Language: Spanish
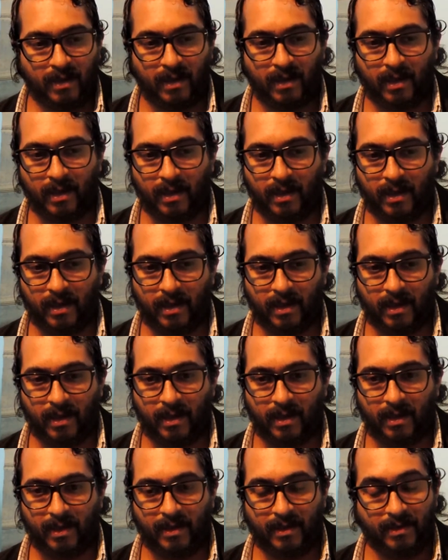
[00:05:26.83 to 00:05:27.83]

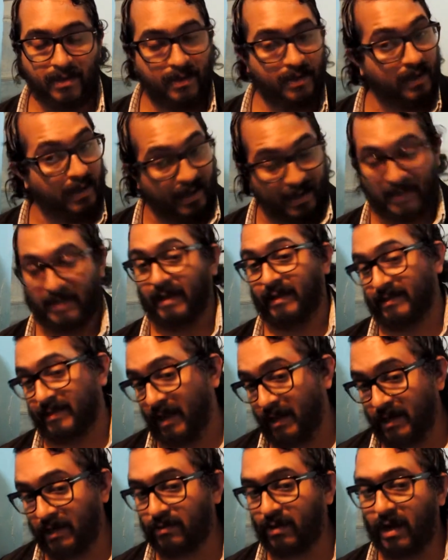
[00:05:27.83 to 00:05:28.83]
Eh,
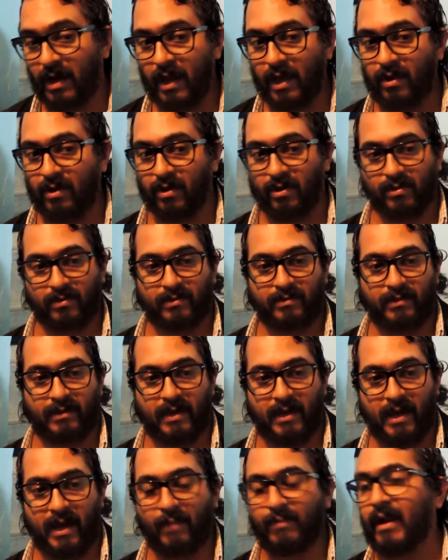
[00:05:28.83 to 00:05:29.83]
teniendo al lado
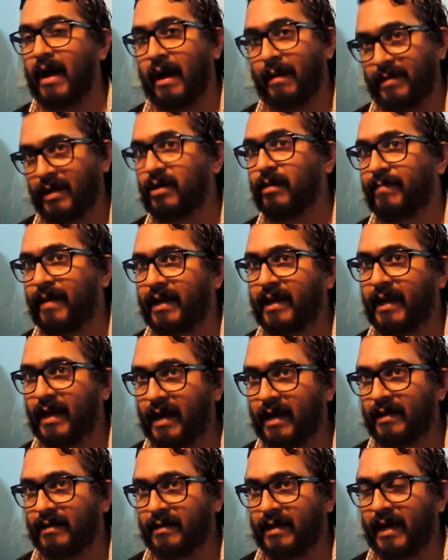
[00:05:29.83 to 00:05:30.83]
a, mi
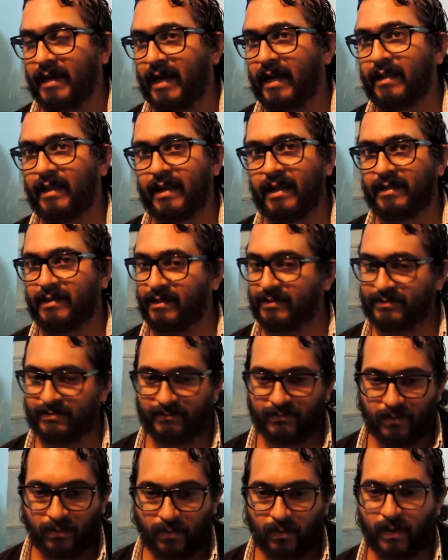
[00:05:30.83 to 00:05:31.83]
compañera Ana Alderete, es
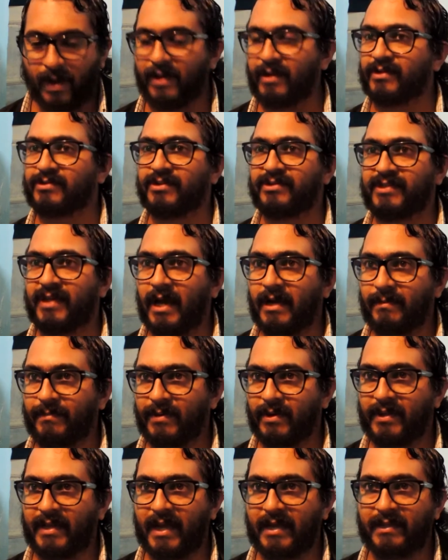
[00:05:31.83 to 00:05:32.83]
un, cuadro social
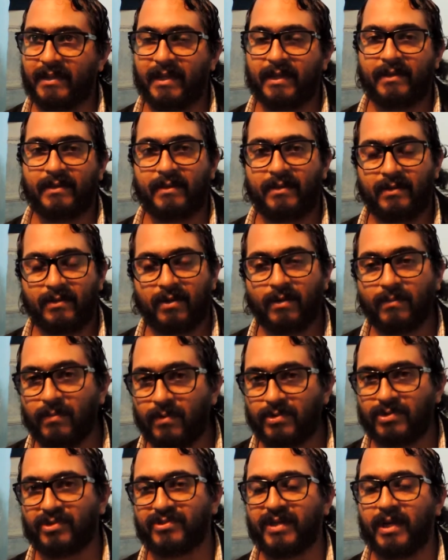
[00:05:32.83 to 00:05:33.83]
importante, con
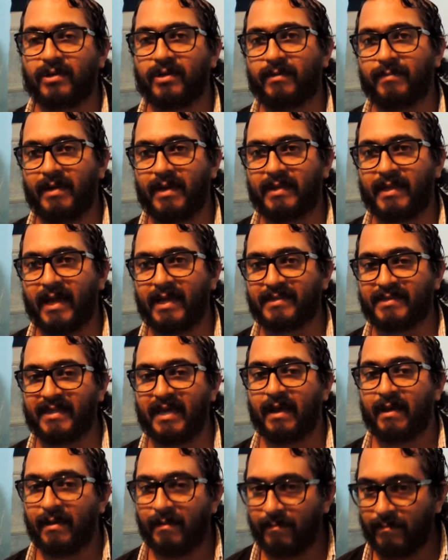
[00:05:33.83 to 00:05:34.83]
muchos años de
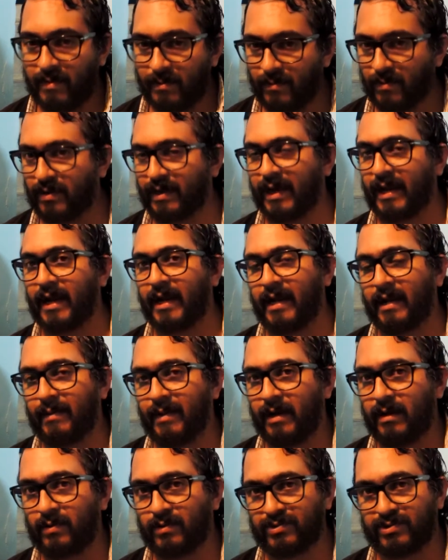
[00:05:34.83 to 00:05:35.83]
militancia, mi mujer
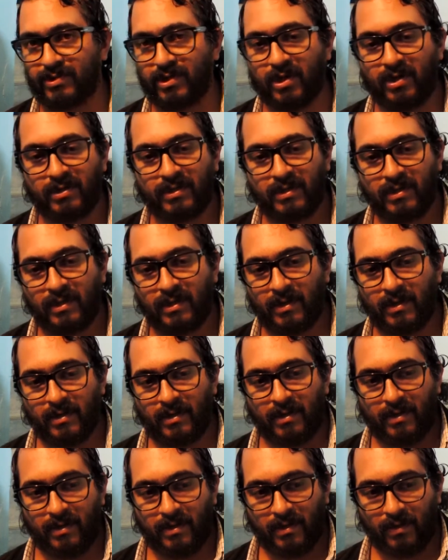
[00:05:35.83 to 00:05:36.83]
Anabel Lucio,
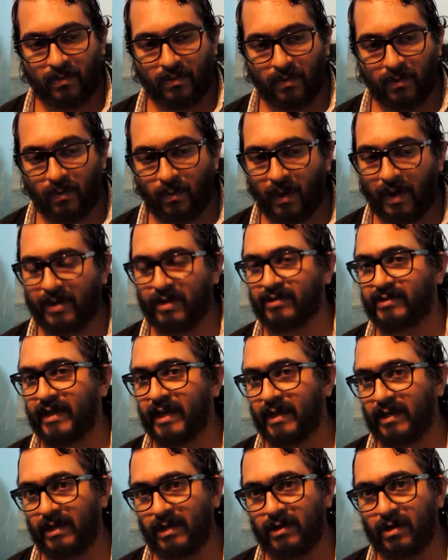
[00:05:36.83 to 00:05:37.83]
un cuadro
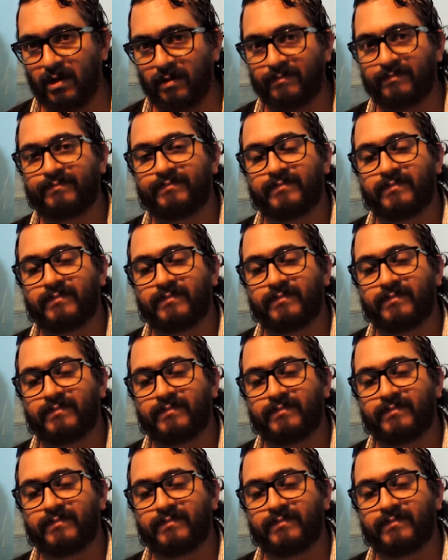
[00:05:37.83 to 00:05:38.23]
técnico